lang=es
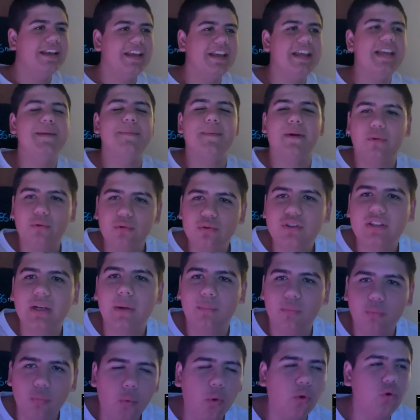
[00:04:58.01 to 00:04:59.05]
Y me gusta
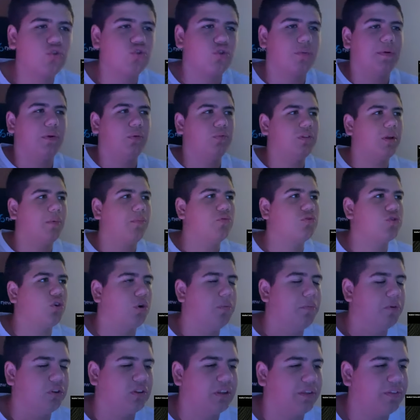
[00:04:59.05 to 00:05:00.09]
mucho, me gusta mucho
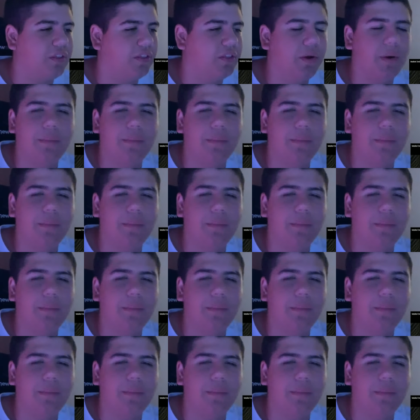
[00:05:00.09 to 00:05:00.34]
cómo lo está haciendo.